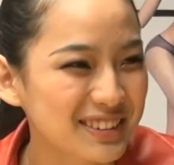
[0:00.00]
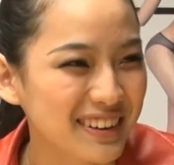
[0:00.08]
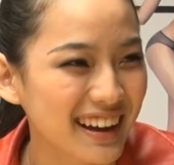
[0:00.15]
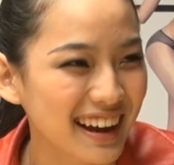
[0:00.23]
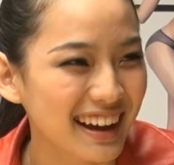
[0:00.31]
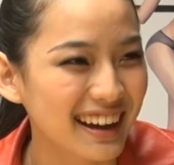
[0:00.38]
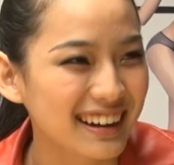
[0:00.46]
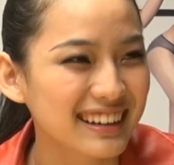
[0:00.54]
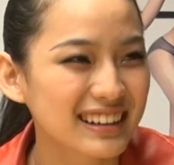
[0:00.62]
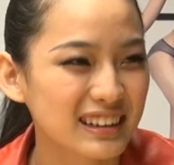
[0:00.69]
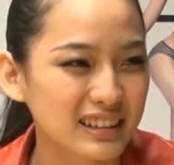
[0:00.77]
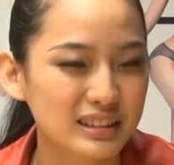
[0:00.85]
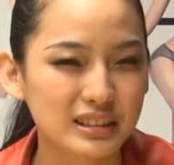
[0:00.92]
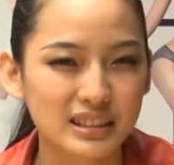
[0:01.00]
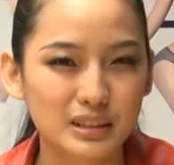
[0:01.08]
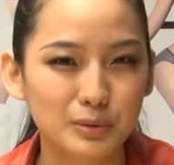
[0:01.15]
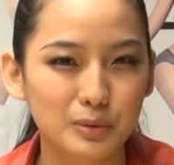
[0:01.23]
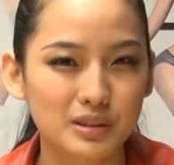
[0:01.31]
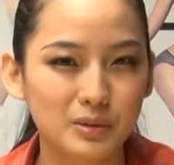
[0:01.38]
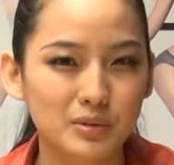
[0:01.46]
对啊，其实
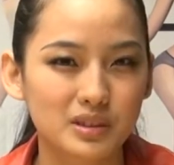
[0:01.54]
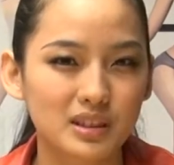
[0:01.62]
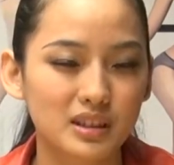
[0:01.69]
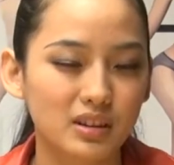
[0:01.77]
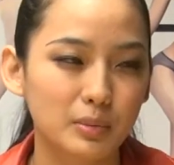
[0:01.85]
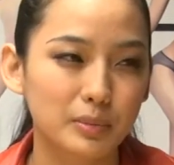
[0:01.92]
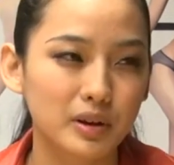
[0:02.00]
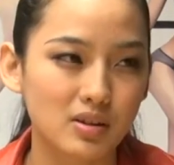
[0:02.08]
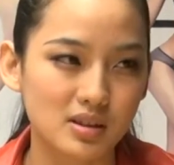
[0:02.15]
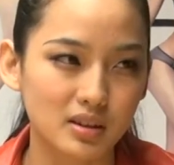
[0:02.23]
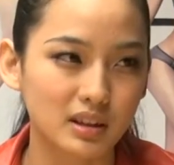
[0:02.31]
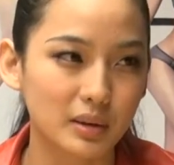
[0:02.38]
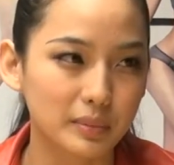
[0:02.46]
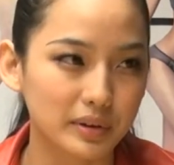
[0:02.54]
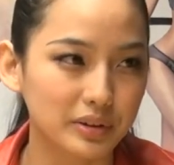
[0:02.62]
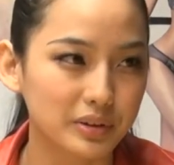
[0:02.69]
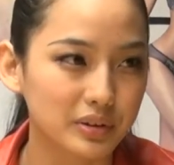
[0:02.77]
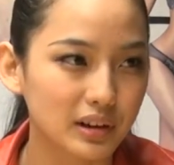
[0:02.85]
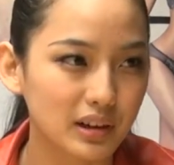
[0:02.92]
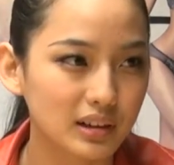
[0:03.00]
我这种身高也不好交男朋友啊。